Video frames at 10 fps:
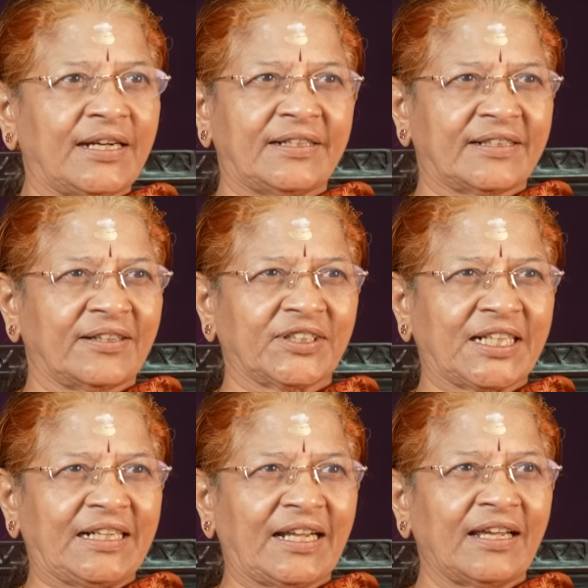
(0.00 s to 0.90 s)
கேட்டுட்டேன்
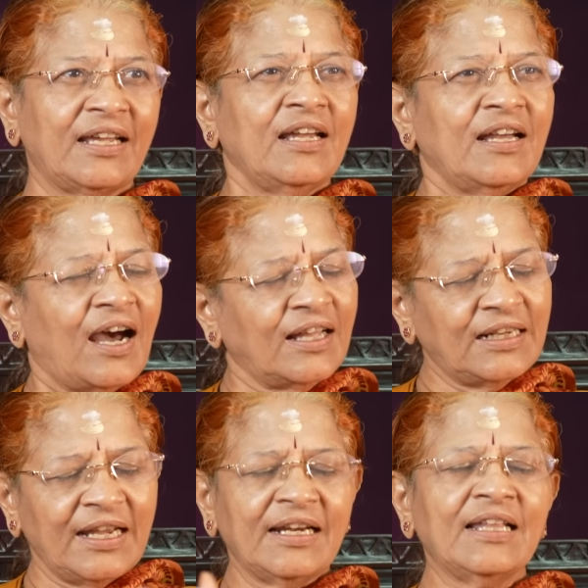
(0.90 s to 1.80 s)
அவர்கிட்ட
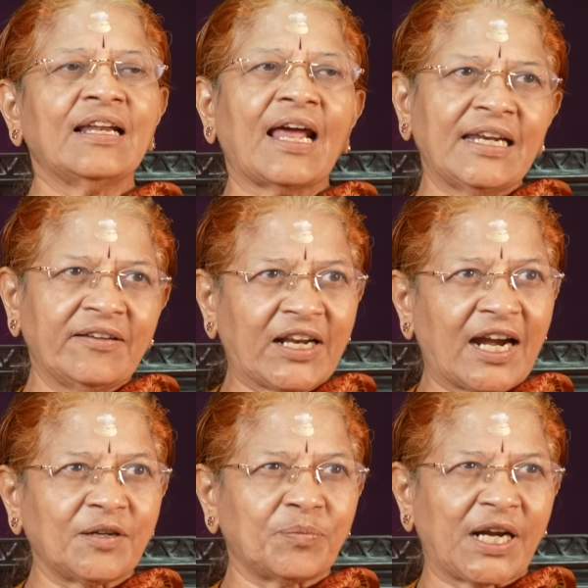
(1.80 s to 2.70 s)
அதில் என்ன அந்த லைனை வேறு
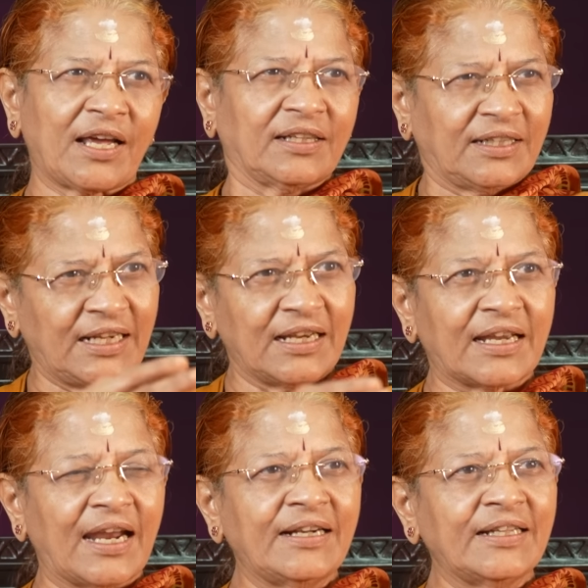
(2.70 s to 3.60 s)
ஆட் பண்ணேன்
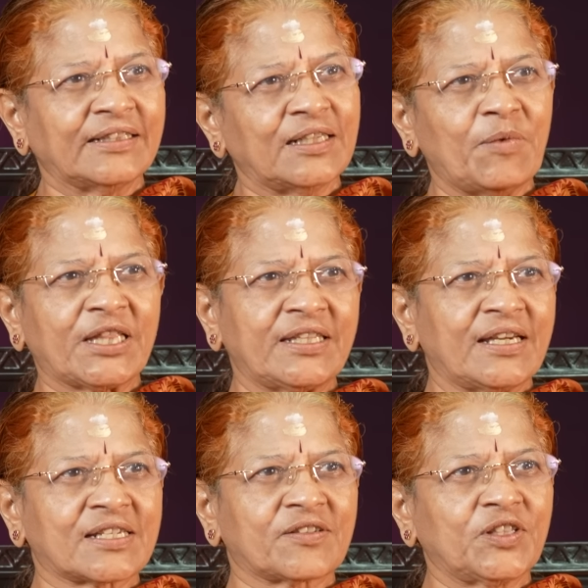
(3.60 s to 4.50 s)
நீங்கள் கேட்டதுக்கு
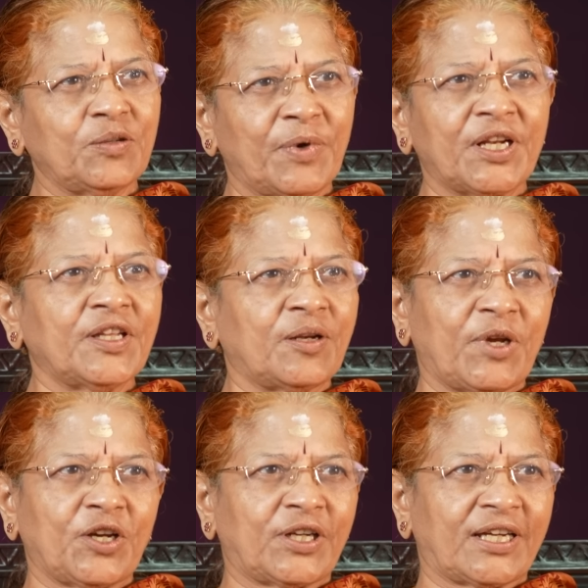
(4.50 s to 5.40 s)
மத்திய அரசு வந்து
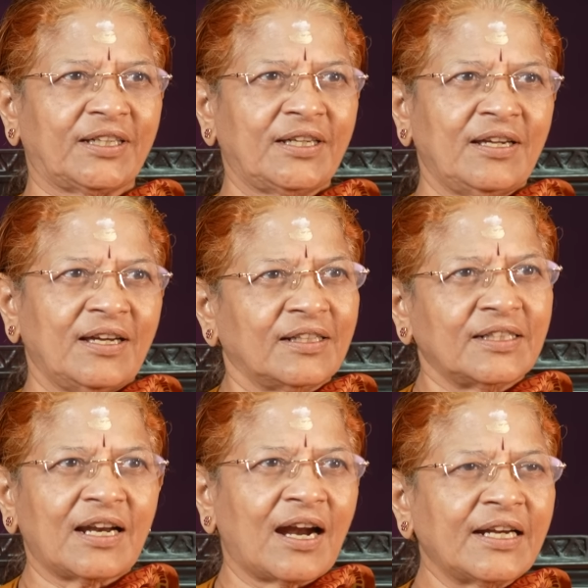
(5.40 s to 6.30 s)
பெருந்தன்மையோட
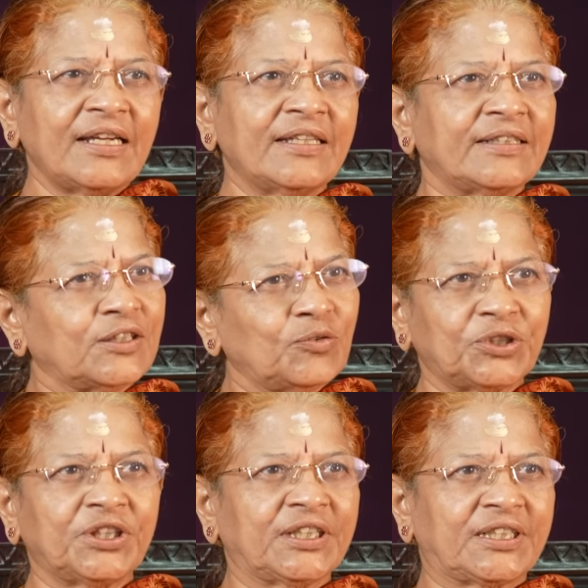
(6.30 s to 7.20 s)
அந்த நாணயம் இதுக்கு
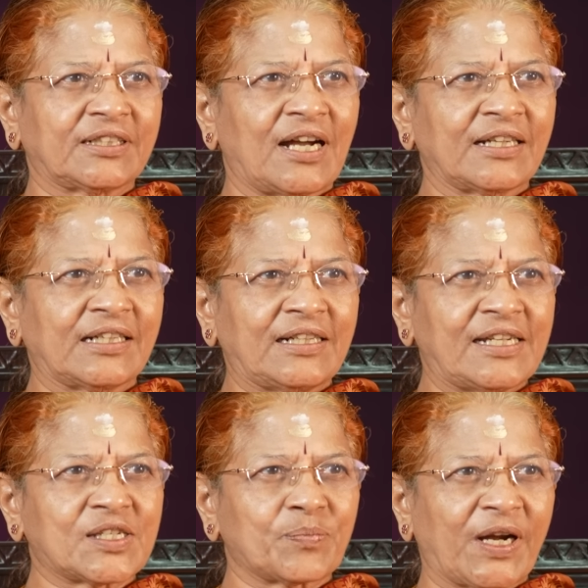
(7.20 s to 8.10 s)
ஒத்துக்கிட்டு இருக்காங்க
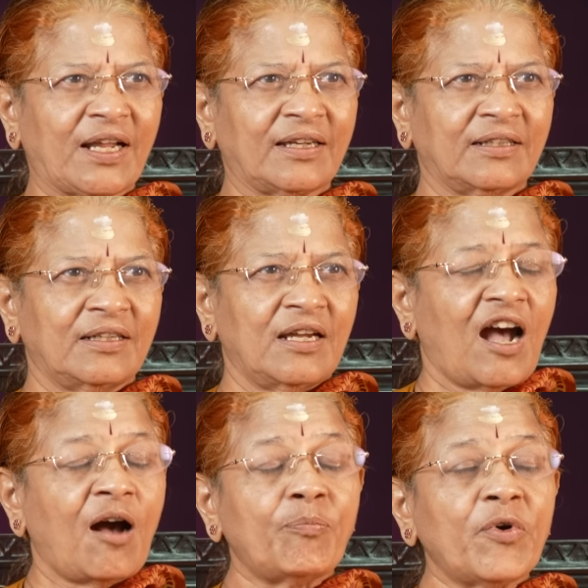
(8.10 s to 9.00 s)
ரிலீஸ் பண்ணேன்
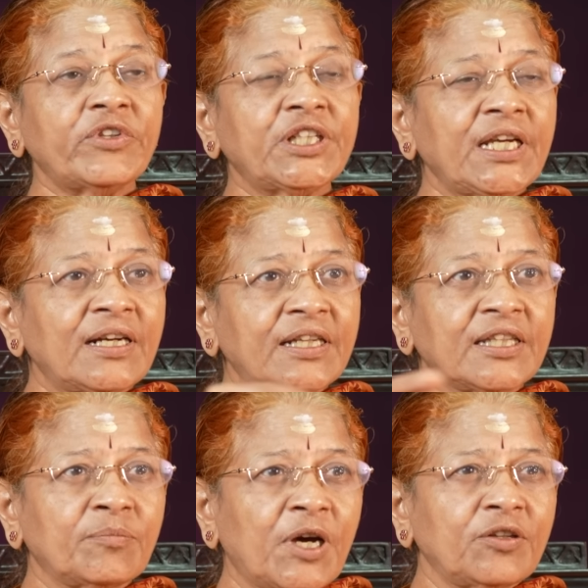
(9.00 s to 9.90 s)
அப்போ வந்து
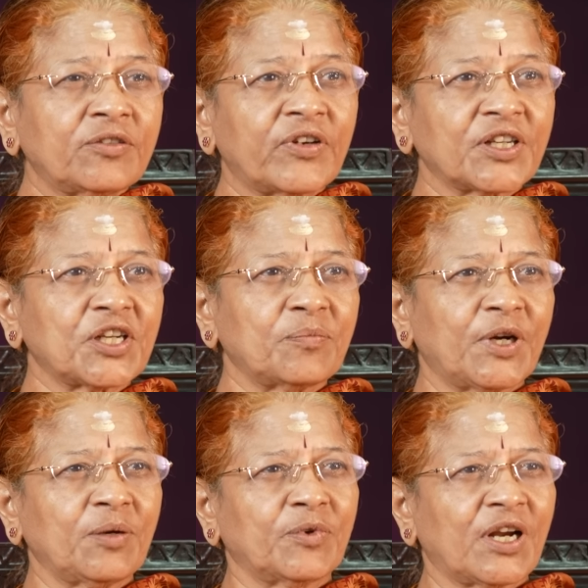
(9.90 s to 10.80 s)
எங்களுக்கு இந்த மாதிரி ஒரு ஃபங்க்ஷன்
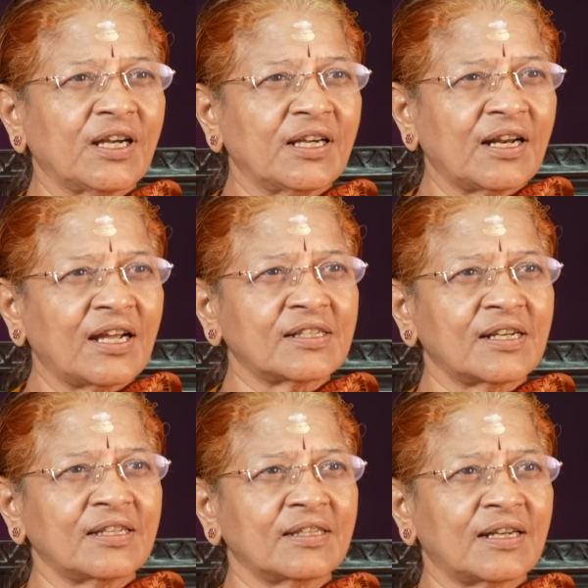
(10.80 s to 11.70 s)
பண்ண போகிறாங்க
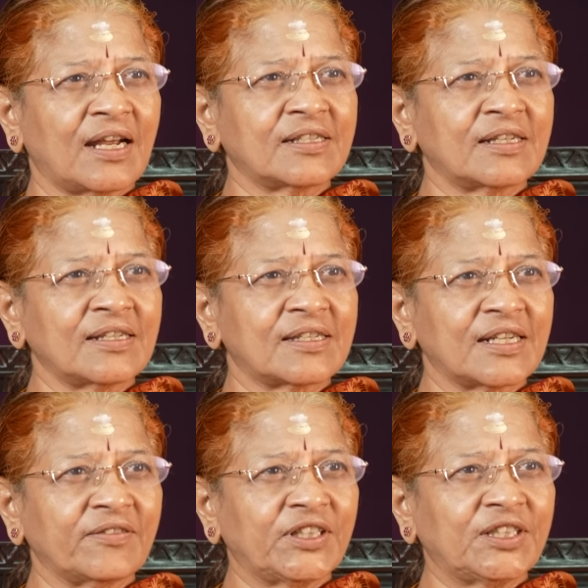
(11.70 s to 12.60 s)
ராஜ்நாத் ராஜ்நாத்
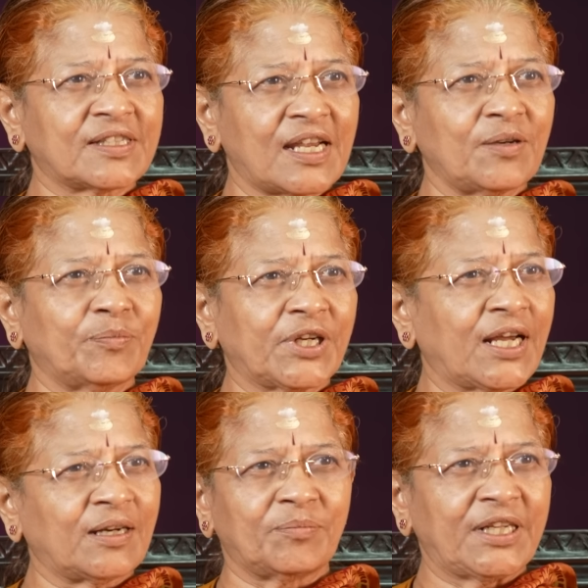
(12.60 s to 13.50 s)
சிங் வந்து செய்ய
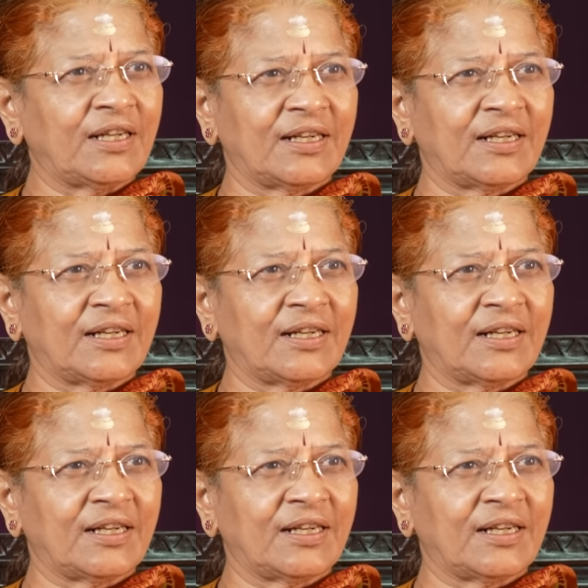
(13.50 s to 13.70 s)
போகிறார் அப்படி